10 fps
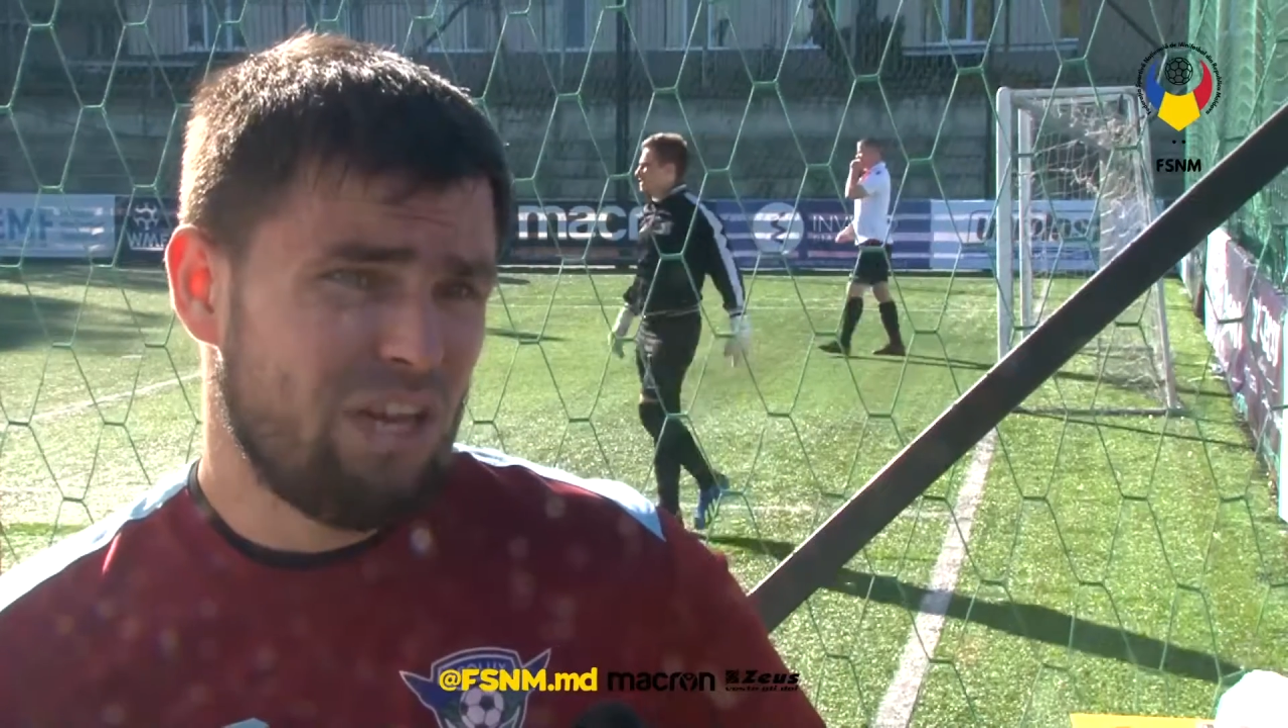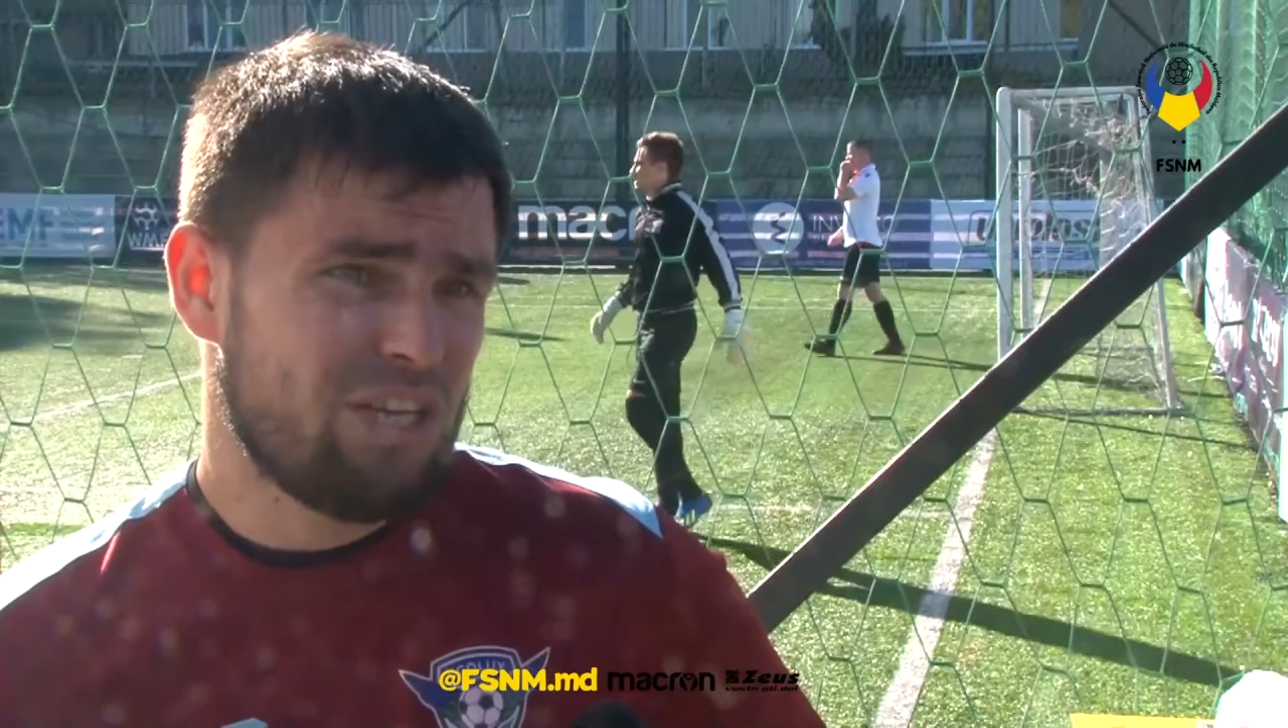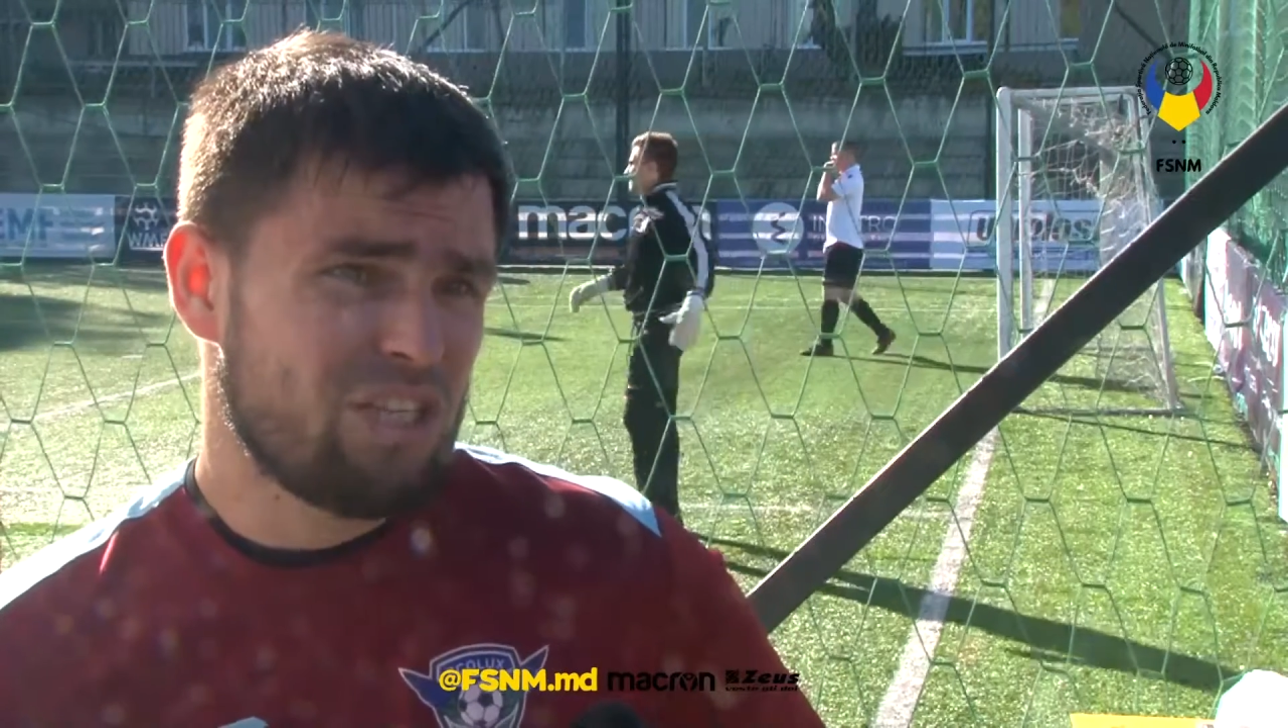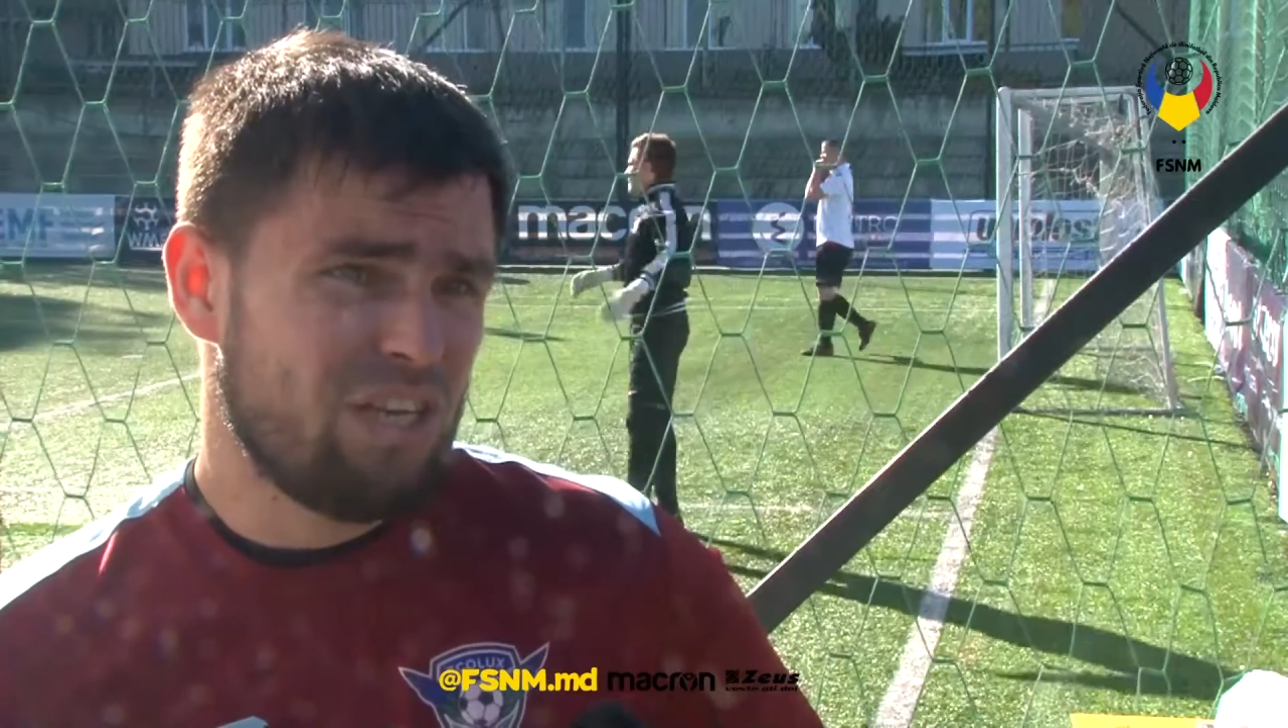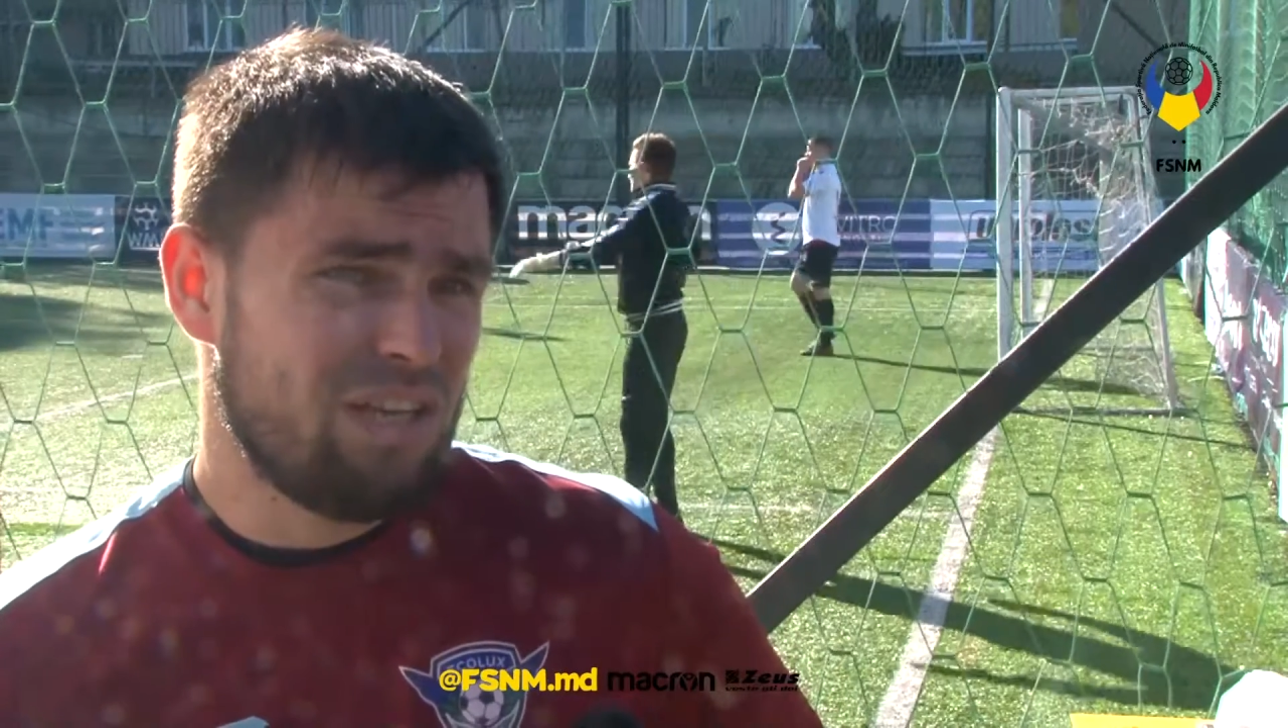три
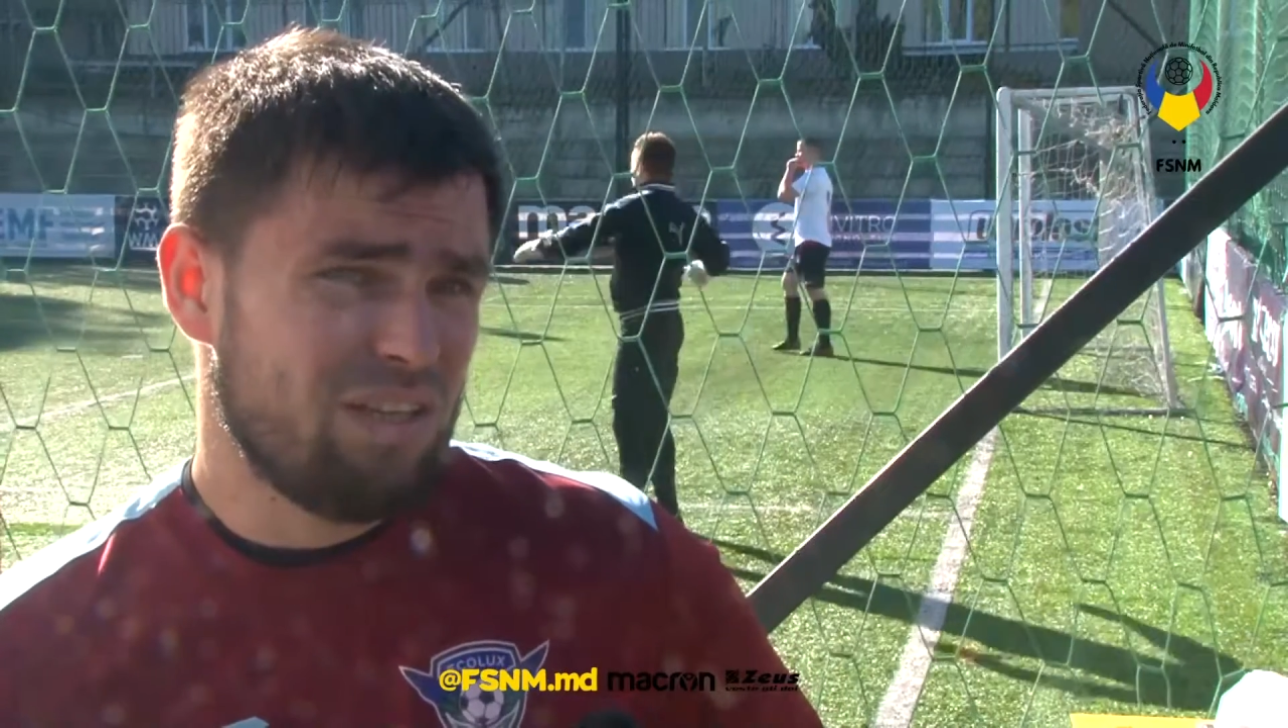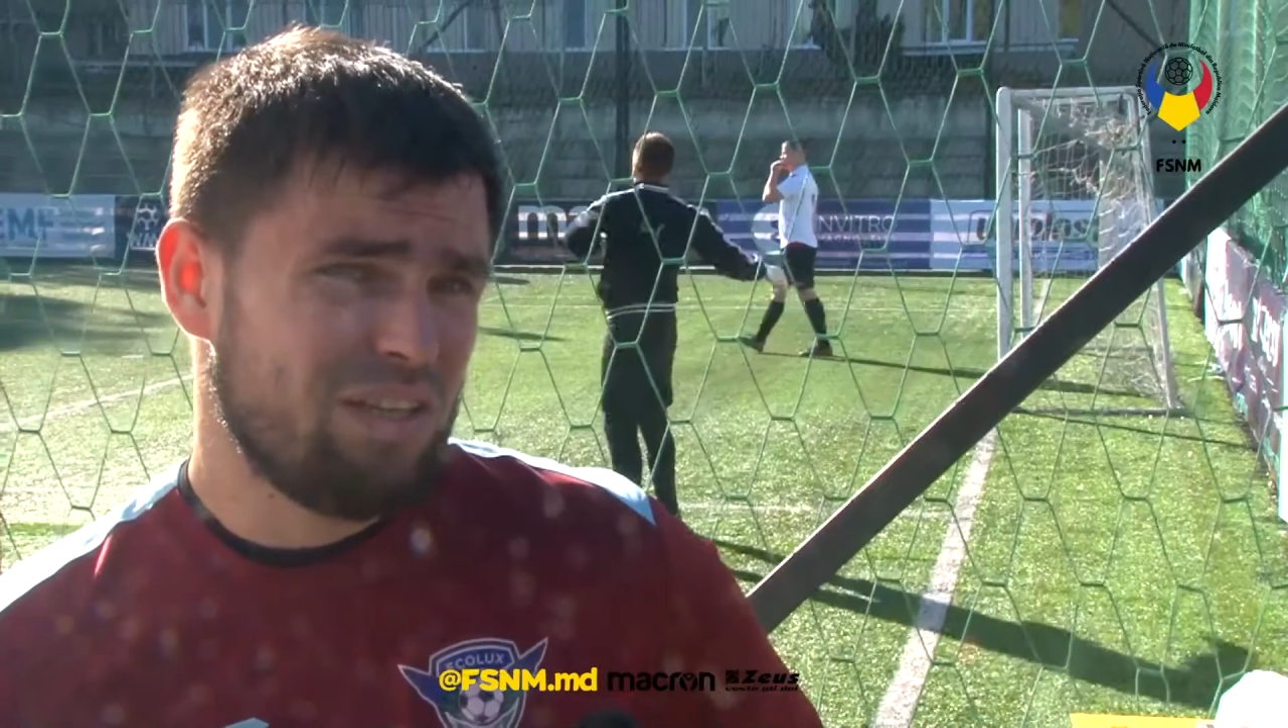очка.